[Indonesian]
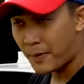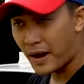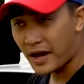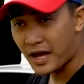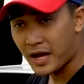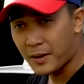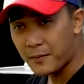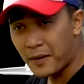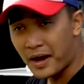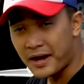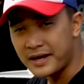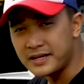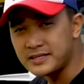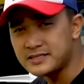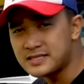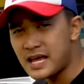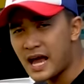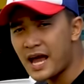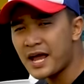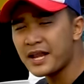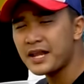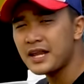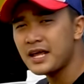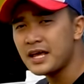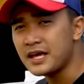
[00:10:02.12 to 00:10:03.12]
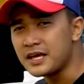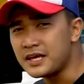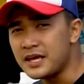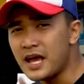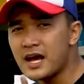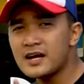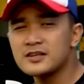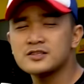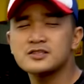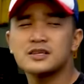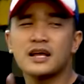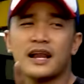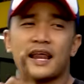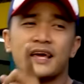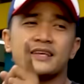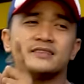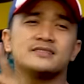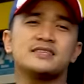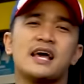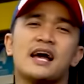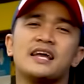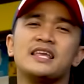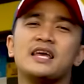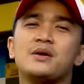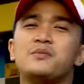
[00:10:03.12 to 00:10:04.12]
pakai body design yang
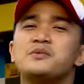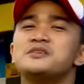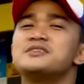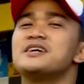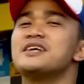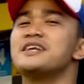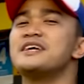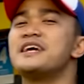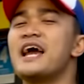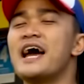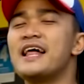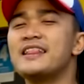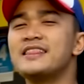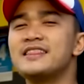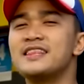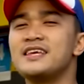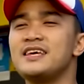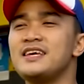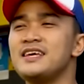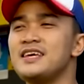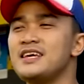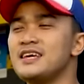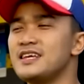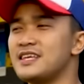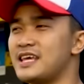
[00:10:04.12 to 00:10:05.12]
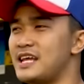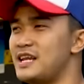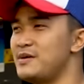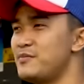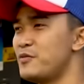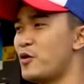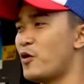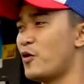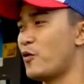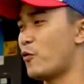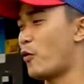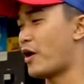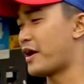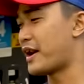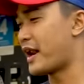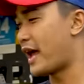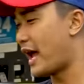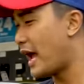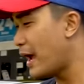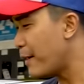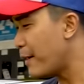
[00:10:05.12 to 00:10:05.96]
lensanya bisa diganti. Jadi mau warna